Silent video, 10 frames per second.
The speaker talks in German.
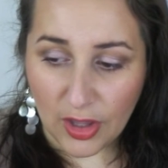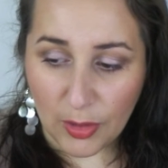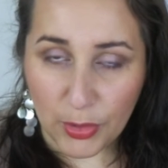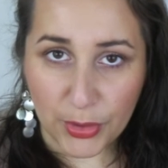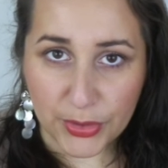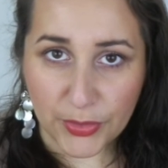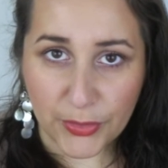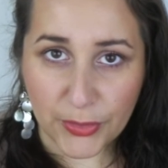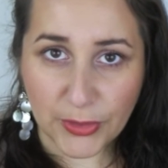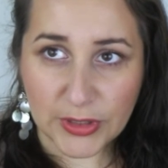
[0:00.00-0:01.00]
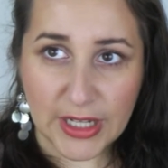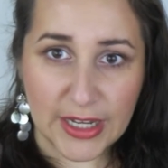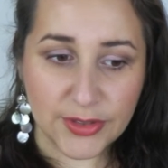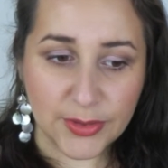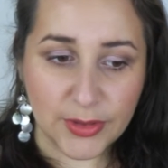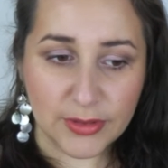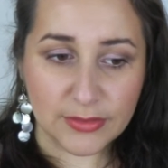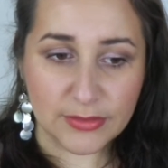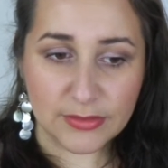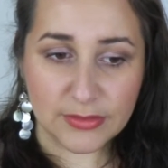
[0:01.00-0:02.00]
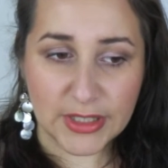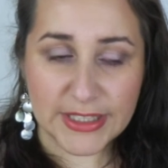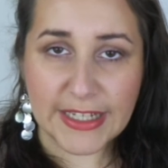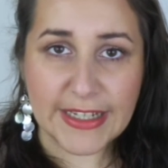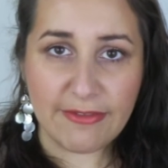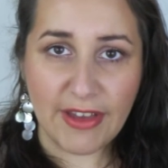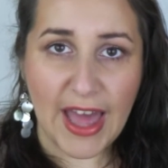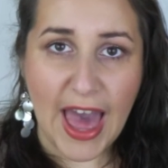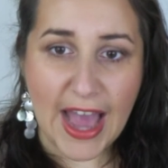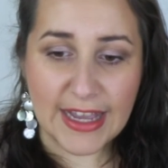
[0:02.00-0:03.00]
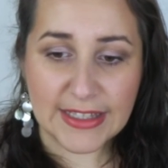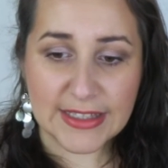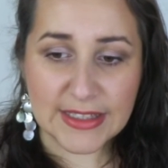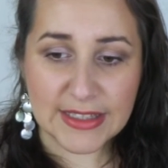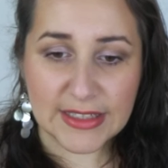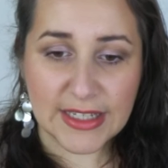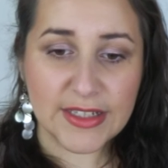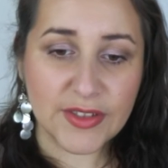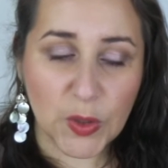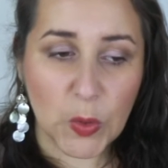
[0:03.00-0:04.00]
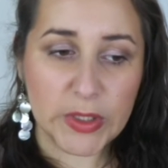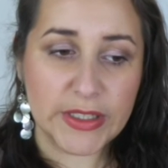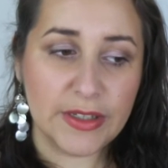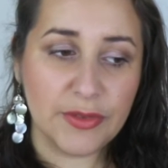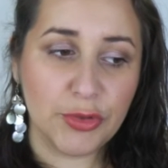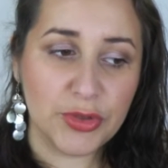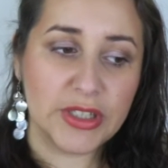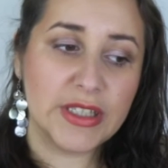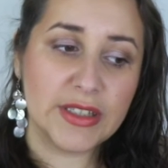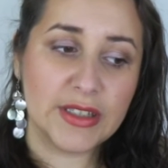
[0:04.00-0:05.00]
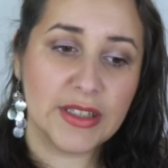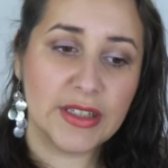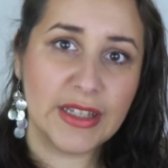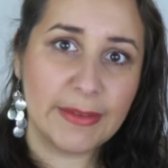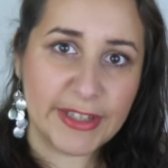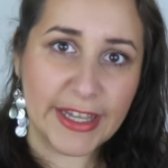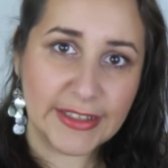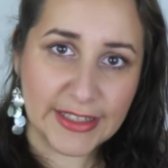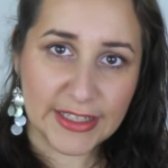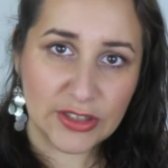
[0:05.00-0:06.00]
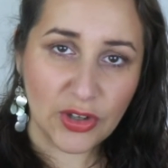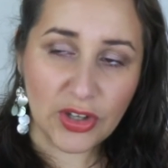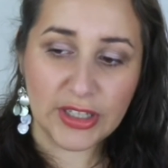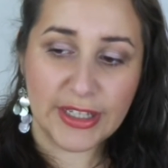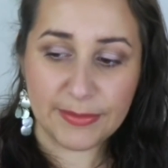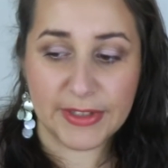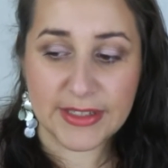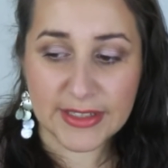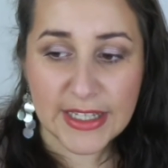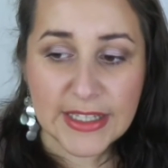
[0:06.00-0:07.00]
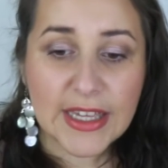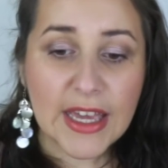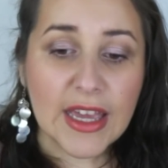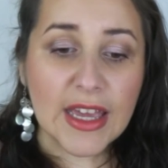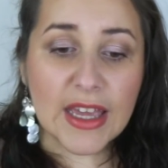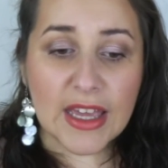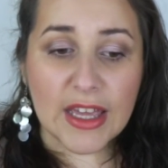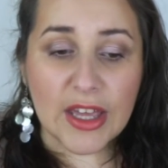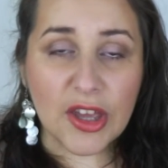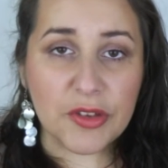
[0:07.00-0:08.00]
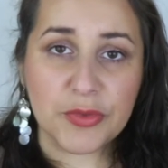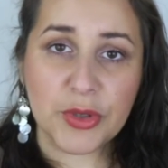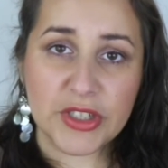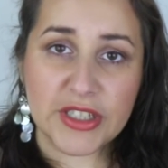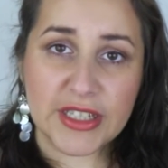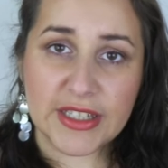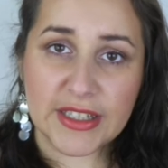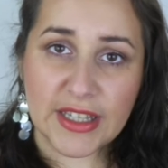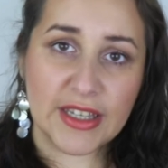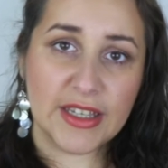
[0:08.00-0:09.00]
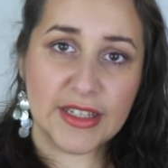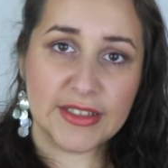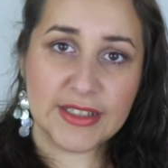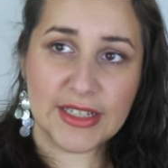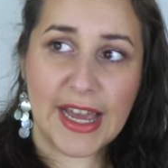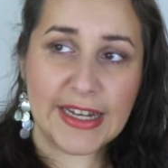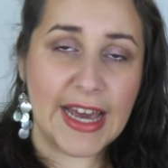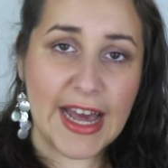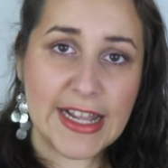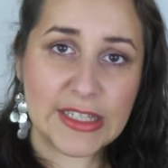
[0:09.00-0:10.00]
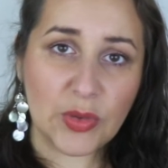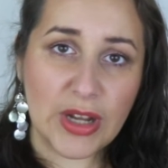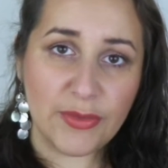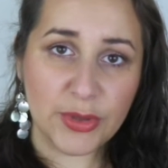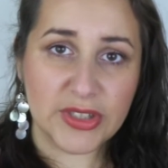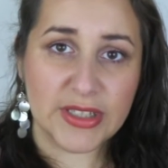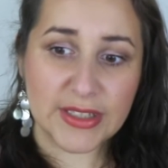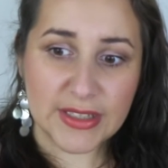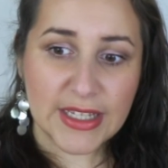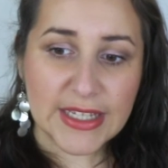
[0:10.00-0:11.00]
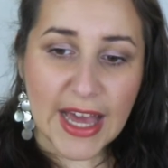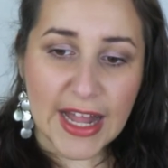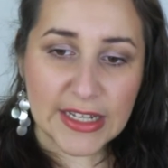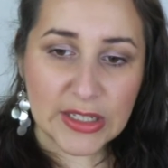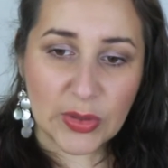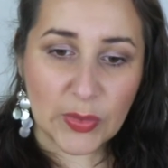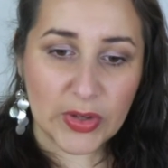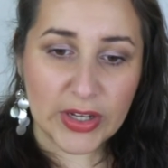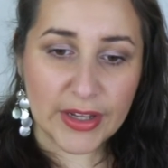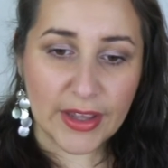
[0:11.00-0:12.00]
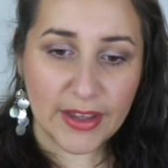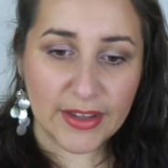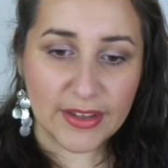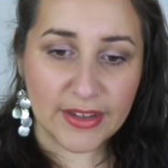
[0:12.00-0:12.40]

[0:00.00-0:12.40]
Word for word: blöd gefühlt. Also ich hatte einfach Angst. Jede Sekunde wusste ich, lebt dein Kind noch, lebt das nicht? Wird sich äh, das Kleine halten oder wird es nicht halten? Und äh,